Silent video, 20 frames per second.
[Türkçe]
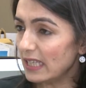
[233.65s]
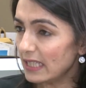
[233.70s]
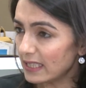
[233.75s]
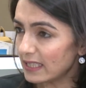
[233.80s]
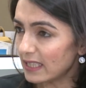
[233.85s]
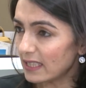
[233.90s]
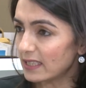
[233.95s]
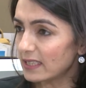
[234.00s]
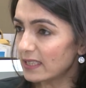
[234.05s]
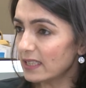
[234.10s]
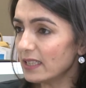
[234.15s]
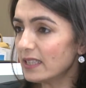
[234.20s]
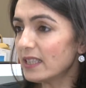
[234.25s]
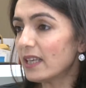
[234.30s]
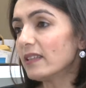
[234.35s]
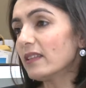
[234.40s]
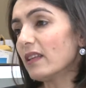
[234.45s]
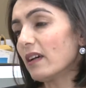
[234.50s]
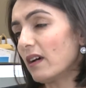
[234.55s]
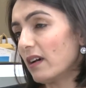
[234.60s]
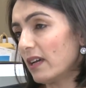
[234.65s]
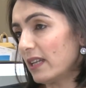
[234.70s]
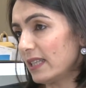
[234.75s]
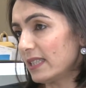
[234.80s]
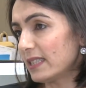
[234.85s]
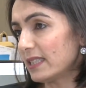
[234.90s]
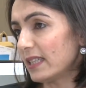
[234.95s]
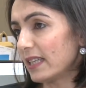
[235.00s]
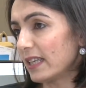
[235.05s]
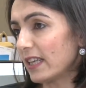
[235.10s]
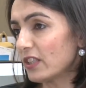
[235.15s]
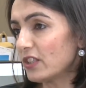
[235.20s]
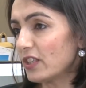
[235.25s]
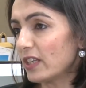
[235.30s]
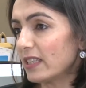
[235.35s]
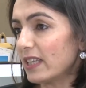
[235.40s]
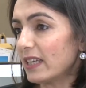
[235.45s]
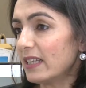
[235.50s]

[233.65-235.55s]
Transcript: hissesi kendi ailesine geçer.